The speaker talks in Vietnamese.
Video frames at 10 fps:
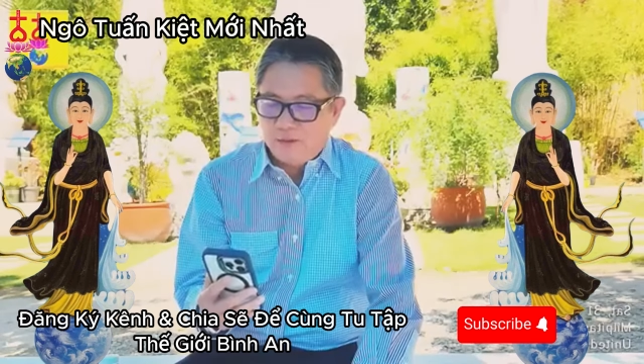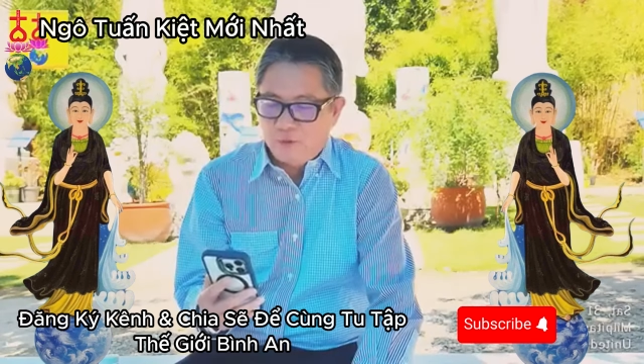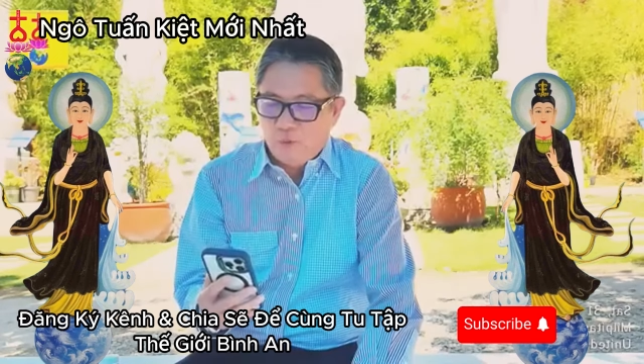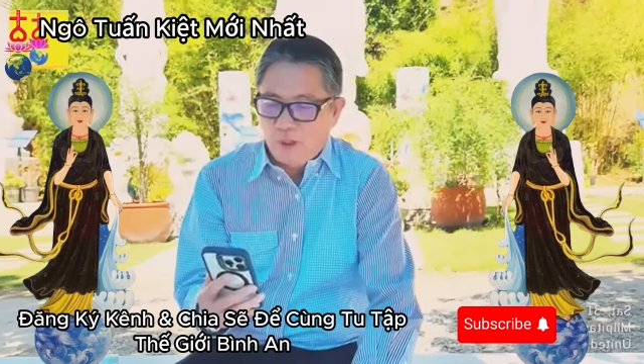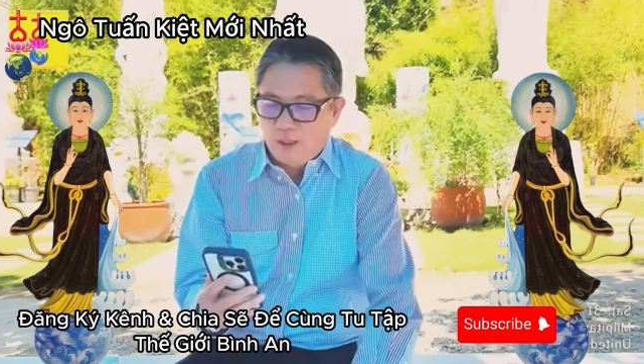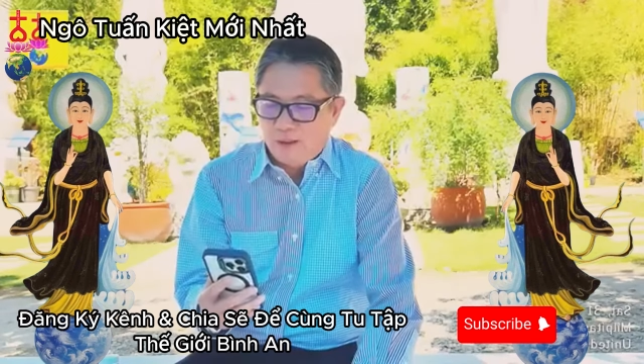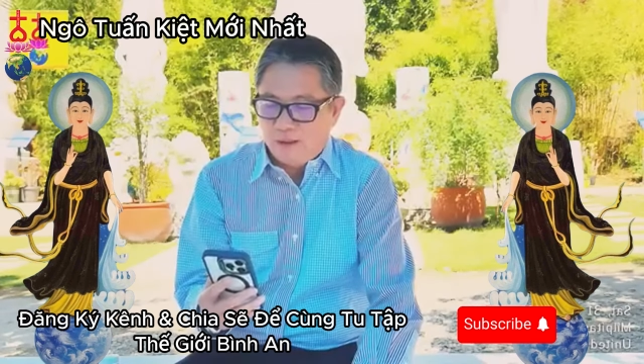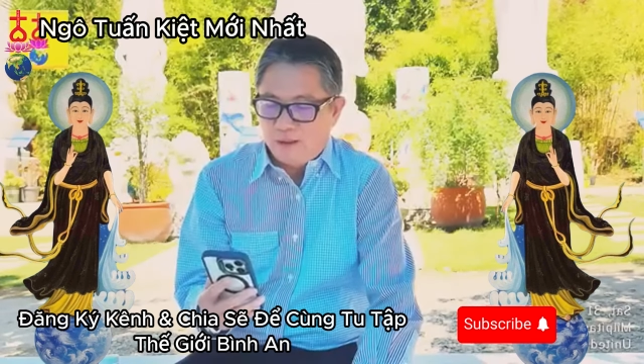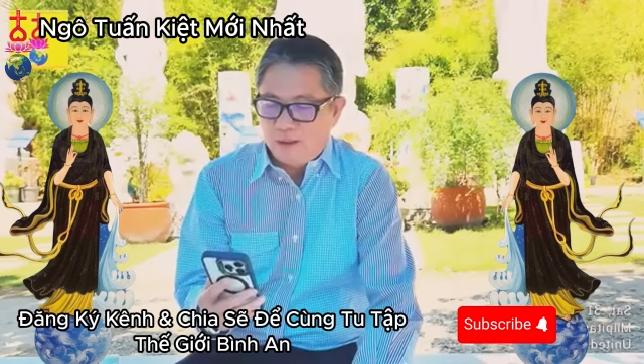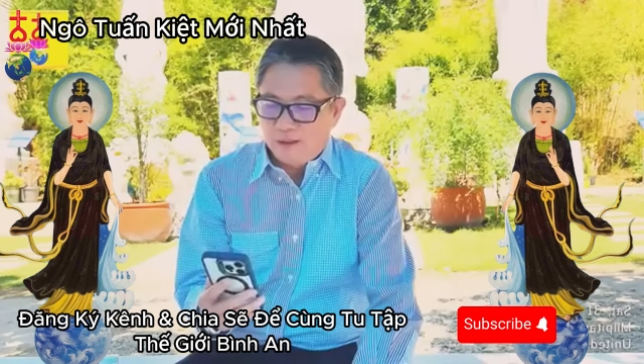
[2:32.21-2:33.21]
chúa
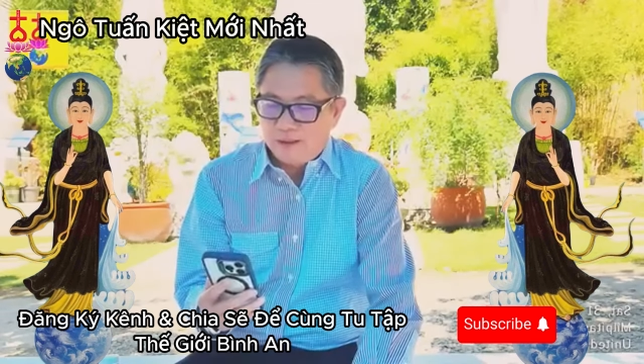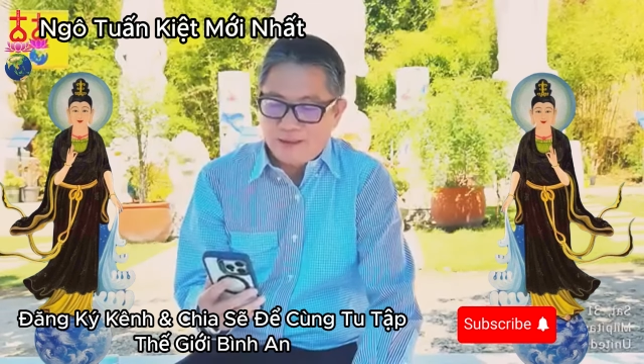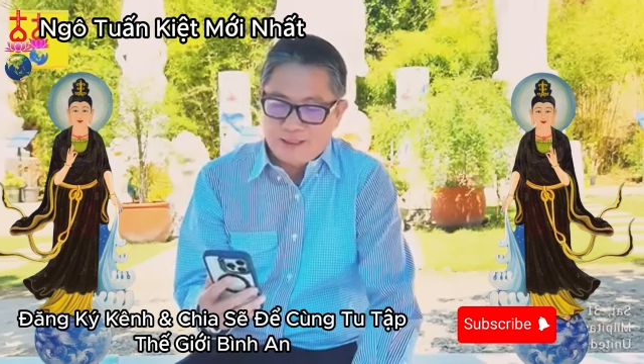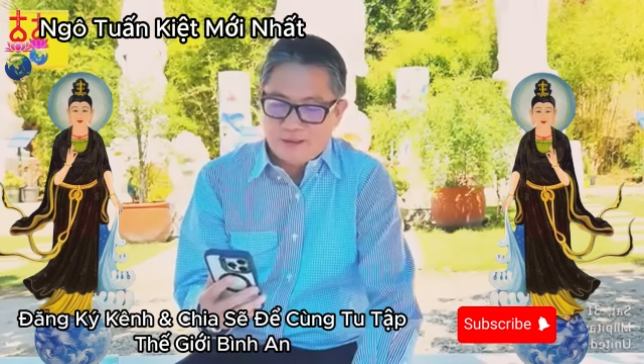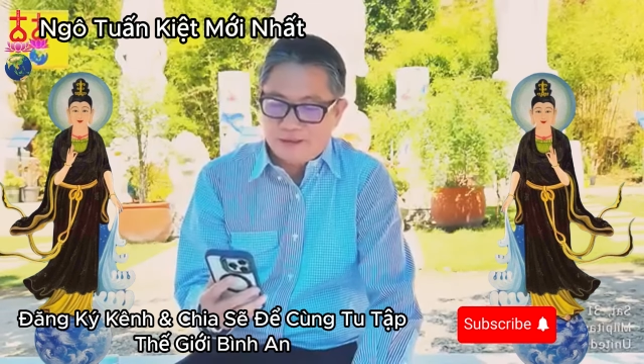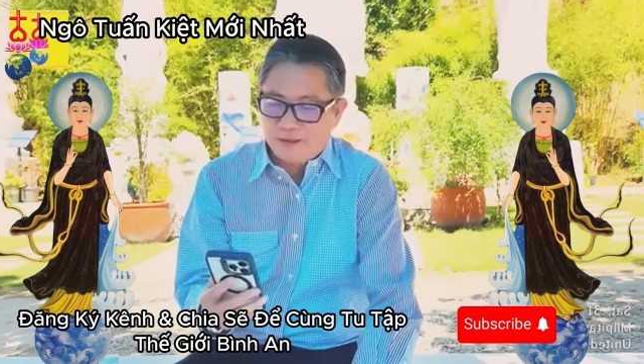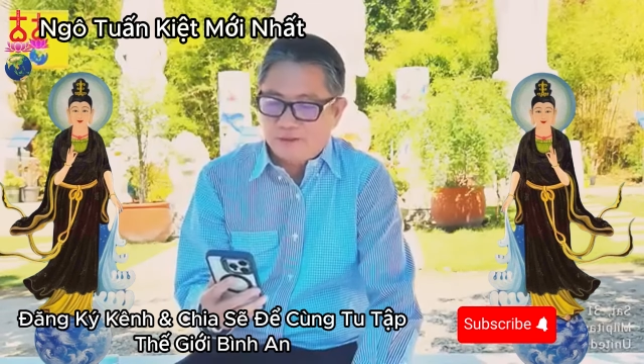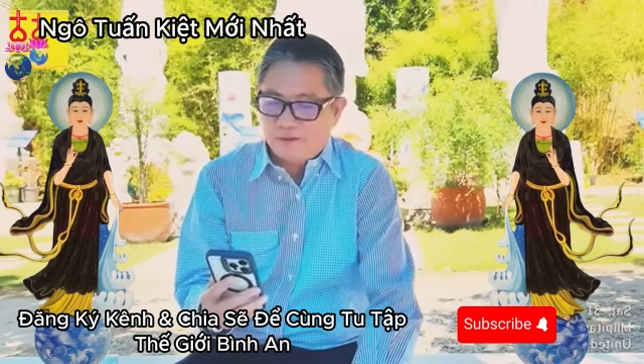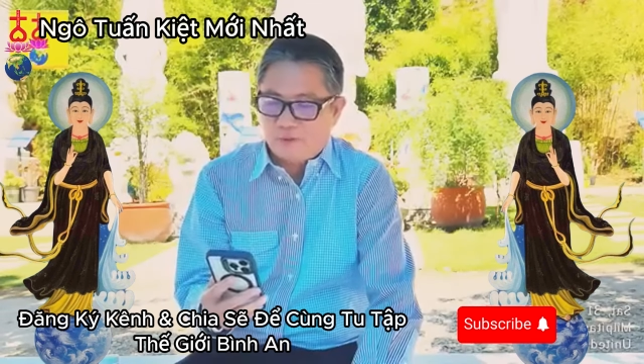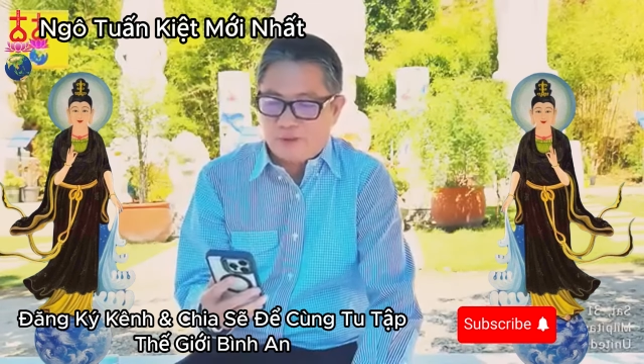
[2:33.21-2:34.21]
danh
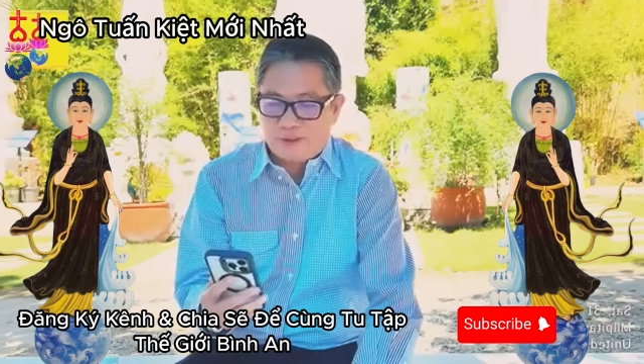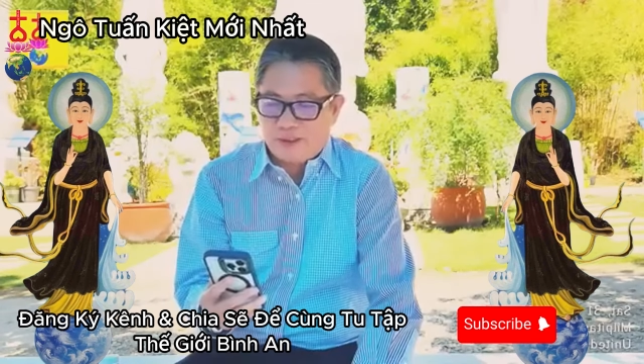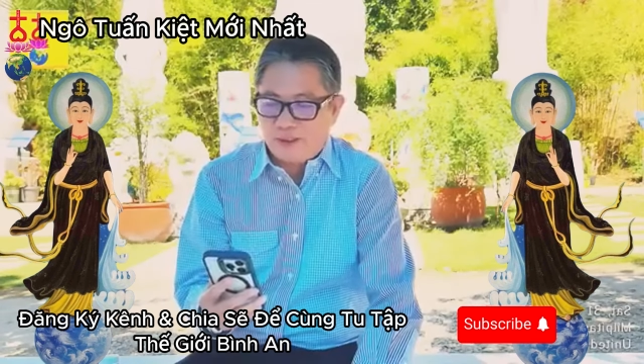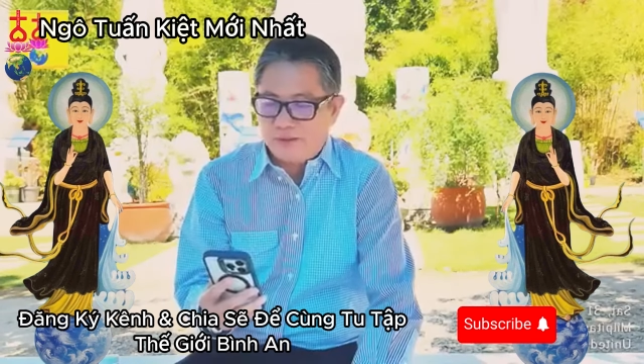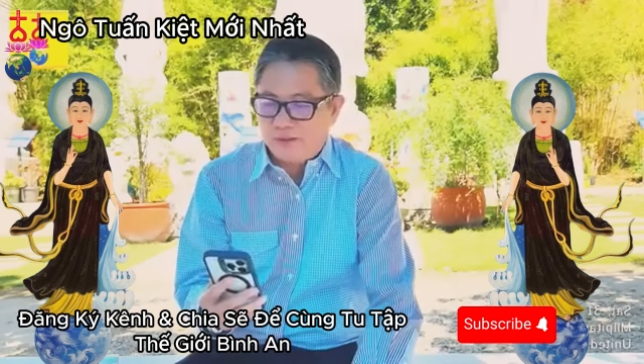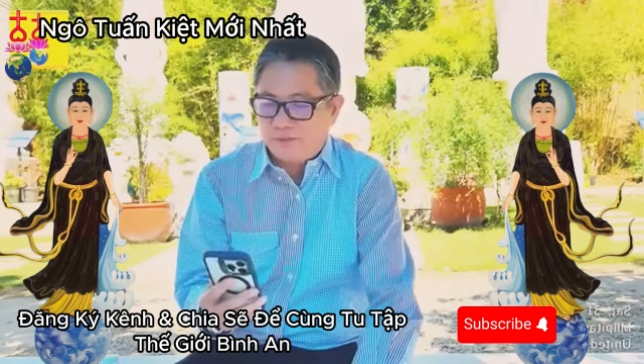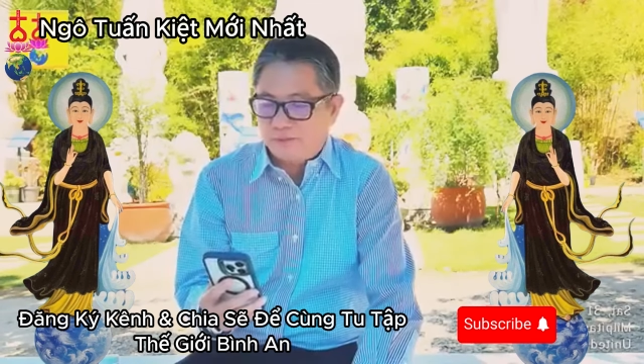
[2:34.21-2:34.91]
xưng tùy thời